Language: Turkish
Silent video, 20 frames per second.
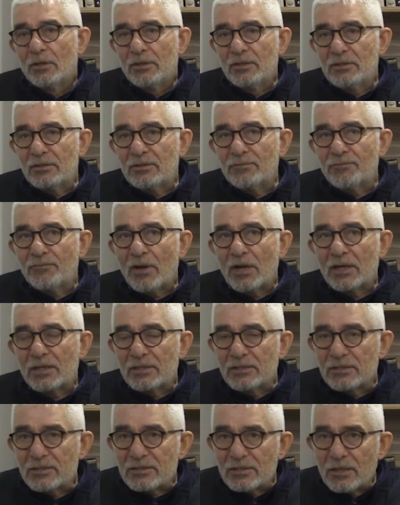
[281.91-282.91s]

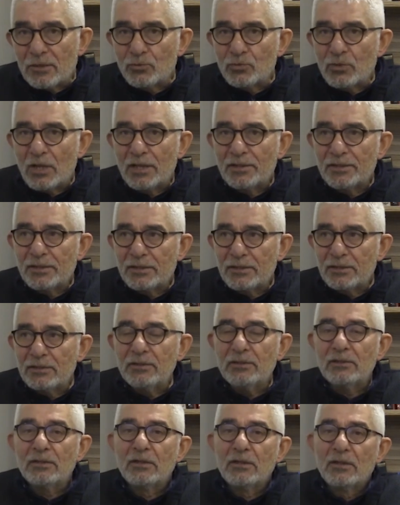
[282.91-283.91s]
ittifakını savunanların